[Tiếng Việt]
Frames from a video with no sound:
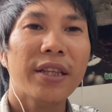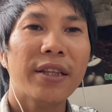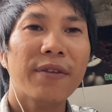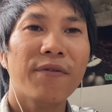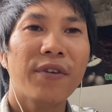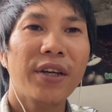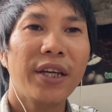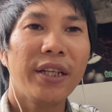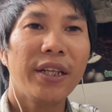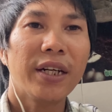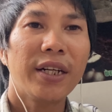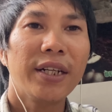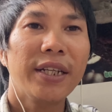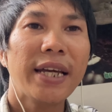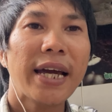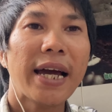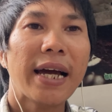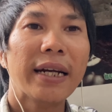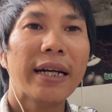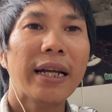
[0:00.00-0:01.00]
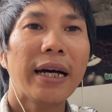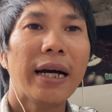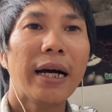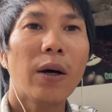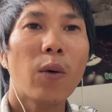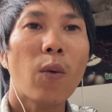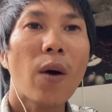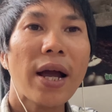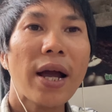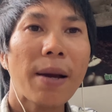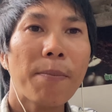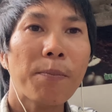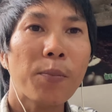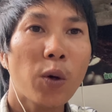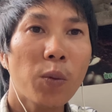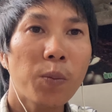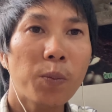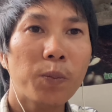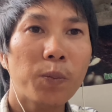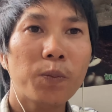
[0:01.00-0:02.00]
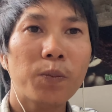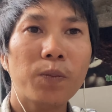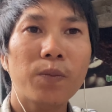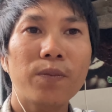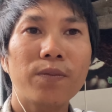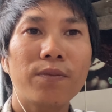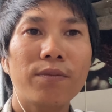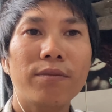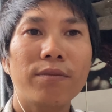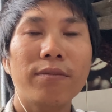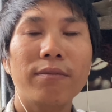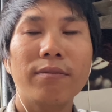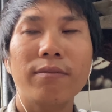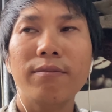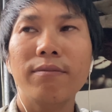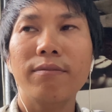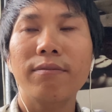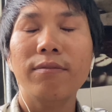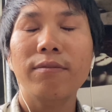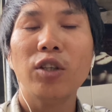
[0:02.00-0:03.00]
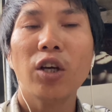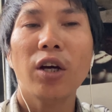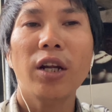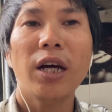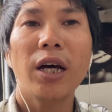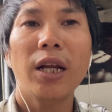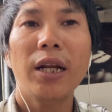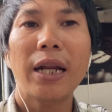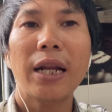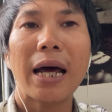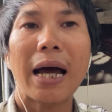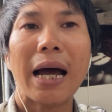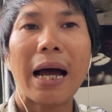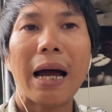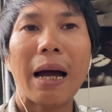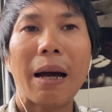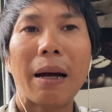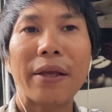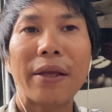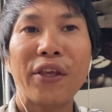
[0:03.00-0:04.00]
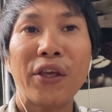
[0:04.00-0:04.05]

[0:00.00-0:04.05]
vì thời gian là quá gấp rút cho nên là